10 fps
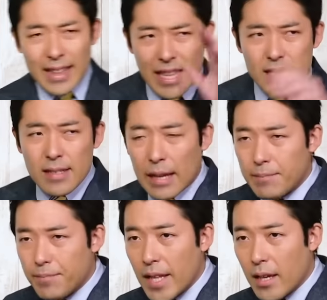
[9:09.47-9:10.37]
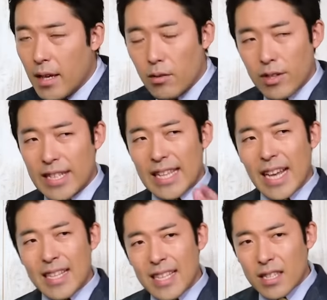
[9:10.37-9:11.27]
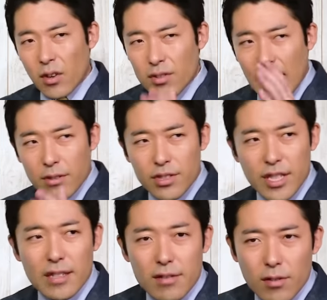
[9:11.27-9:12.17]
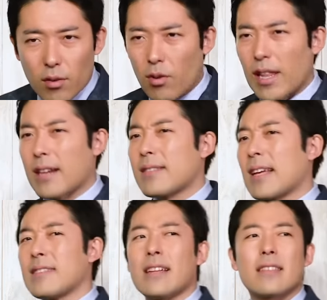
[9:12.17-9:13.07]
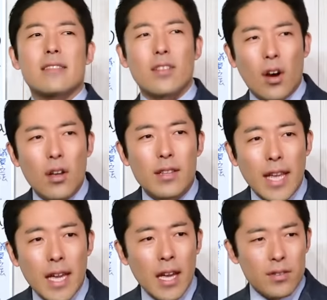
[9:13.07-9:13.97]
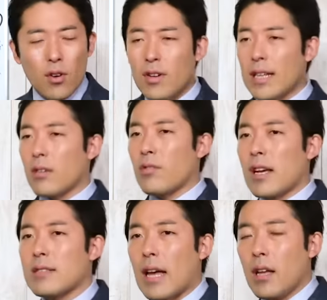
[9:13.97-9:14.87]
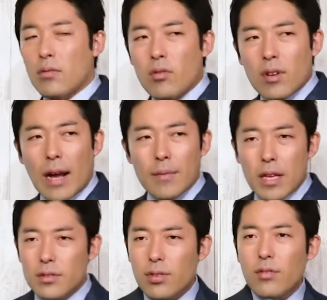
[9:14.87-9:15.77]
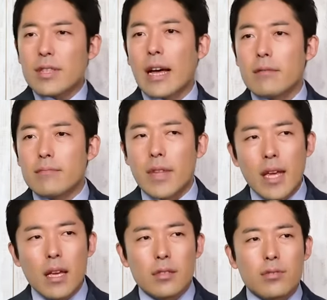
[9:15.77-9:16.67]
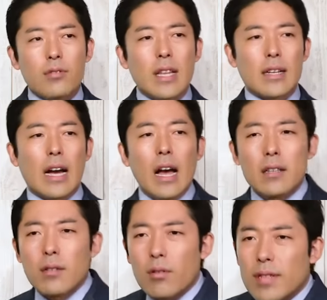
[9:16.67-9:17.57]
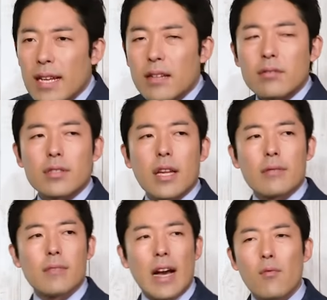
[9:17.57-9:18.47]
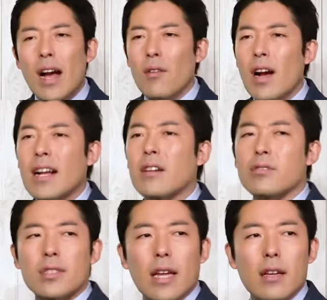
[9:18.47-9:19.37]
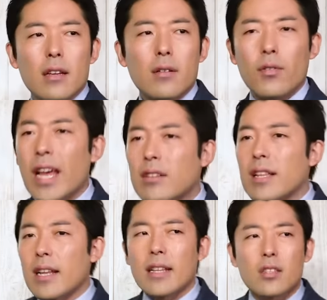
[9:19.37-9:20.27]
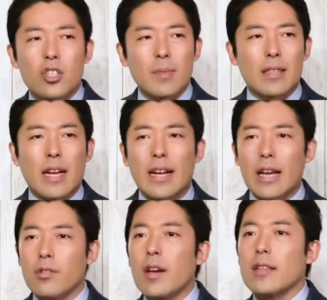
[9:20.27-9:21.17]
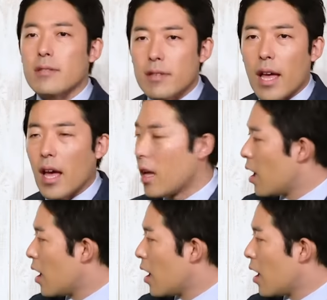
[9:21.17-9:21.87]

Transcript: んですがね、これ7人兄弟の字なんですよ子沢山なんですよ、ね、農家で子沢山ところが長男、ね、長男が幼くして若くしてお亡くなりになってしまったがゆえにですね